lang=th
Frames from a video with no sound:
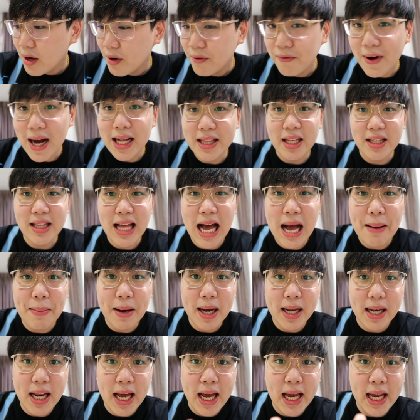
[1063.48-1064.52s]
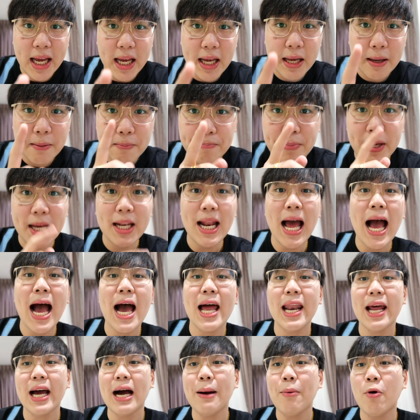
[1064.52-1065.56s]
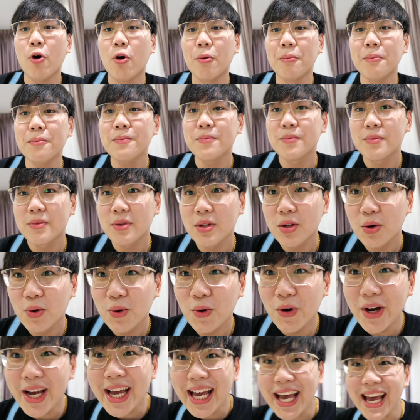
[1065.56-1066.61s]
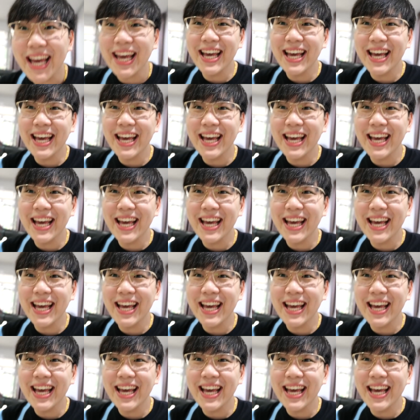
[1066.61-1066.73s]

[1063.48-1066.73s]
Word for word: ฝากติดตามกันในปีหน้านะครับผมอุ้ย